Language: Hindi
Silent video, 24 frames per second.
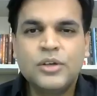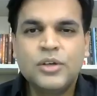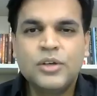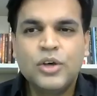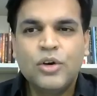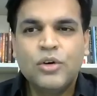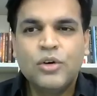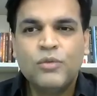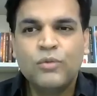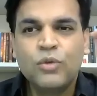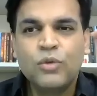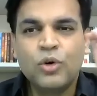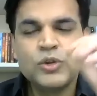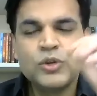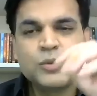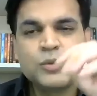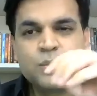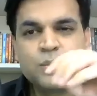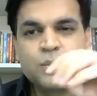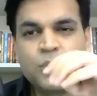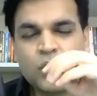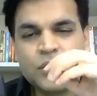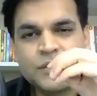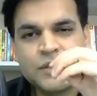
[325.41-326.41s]
हैं वो उस
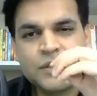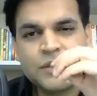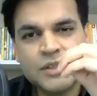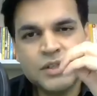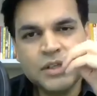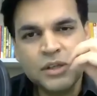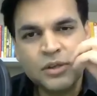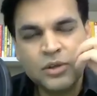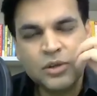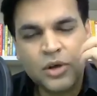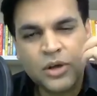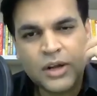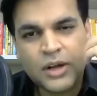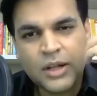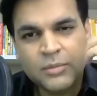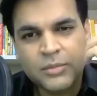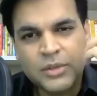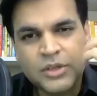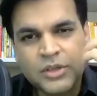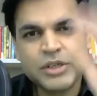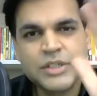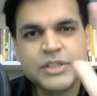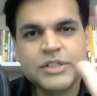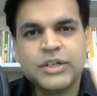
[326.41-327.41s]
प्रोसेस के दौरान
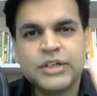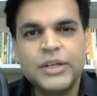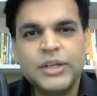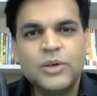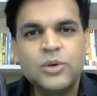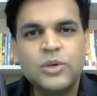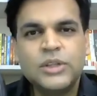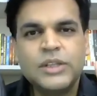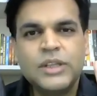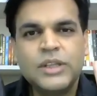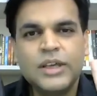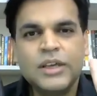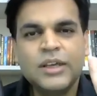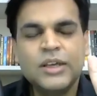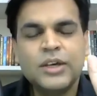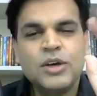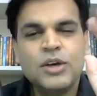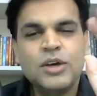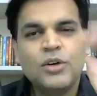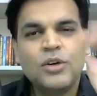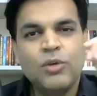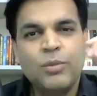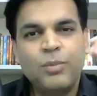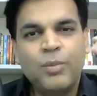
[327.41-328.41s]
भी चिड़चिड़े होते हैं
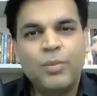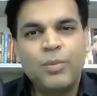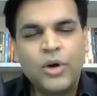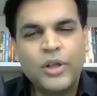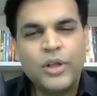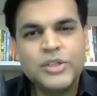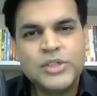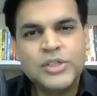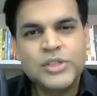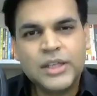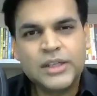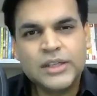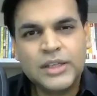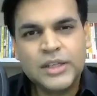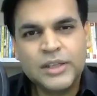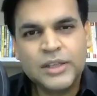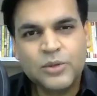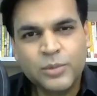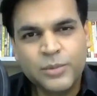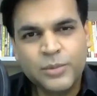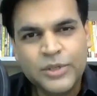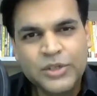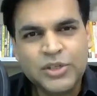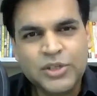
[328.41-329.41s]
वो पहुंच जाते हैं
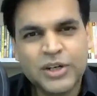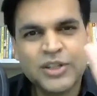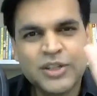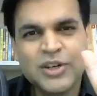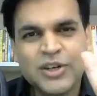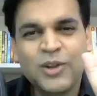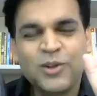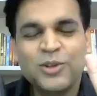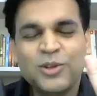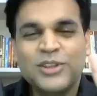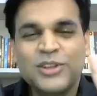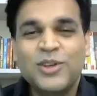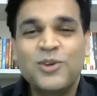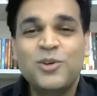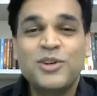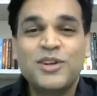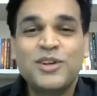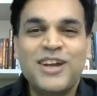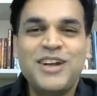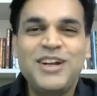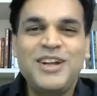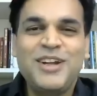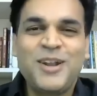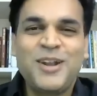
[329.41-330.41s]
तो भी चिड़चिड़े होते हैं
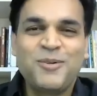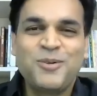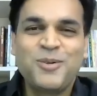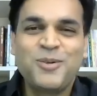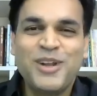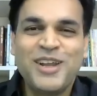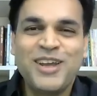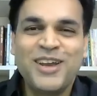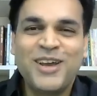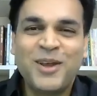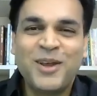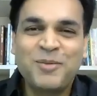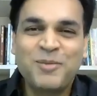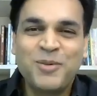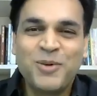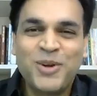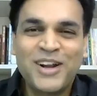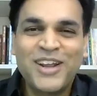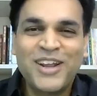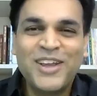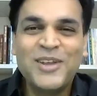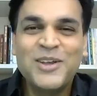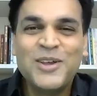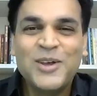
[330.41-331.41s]
उनका इंटरव्यू लेकर बोल
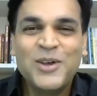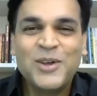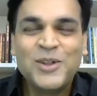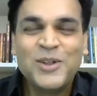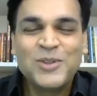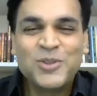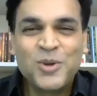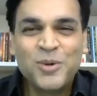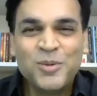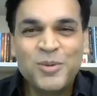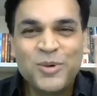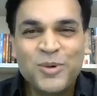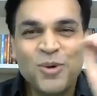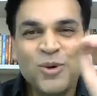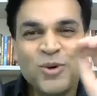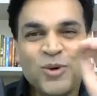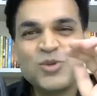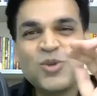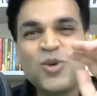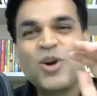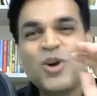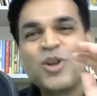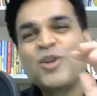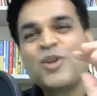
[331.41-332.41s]
रहे हैं तो भी वो
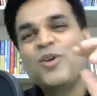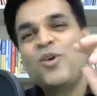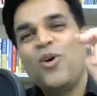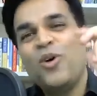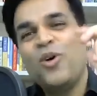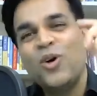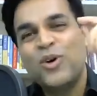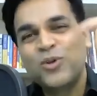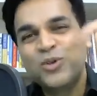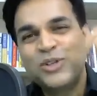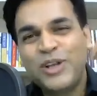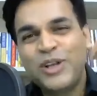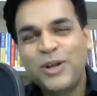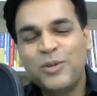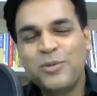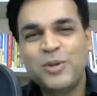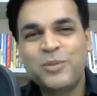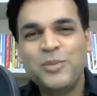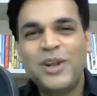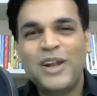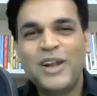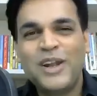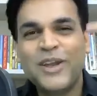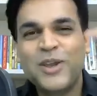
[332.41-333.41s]
कुछ और और
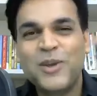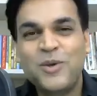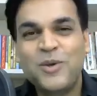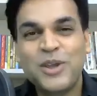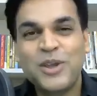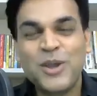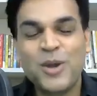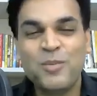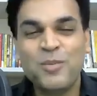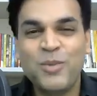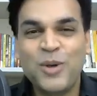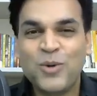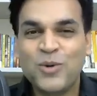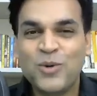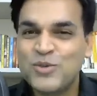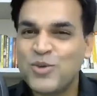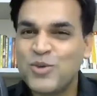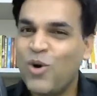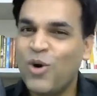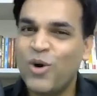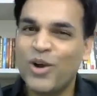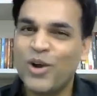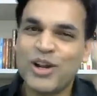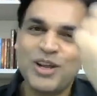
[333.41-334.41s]
उधेड़बुन में लगे हुए कि अब मैं
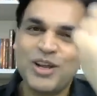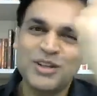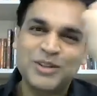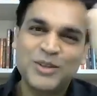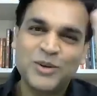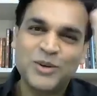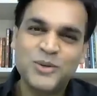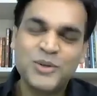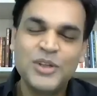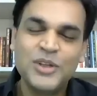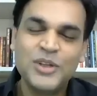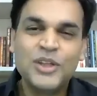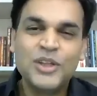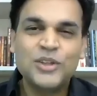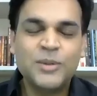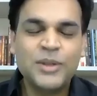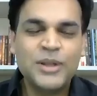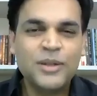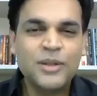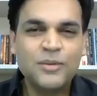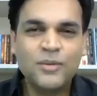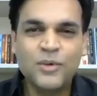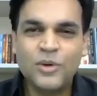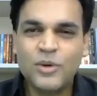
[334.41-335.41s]
कुछ और करता हूँ तो
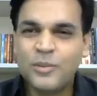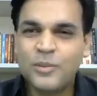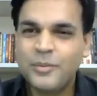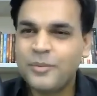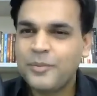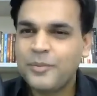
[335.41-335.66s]
मतलब वो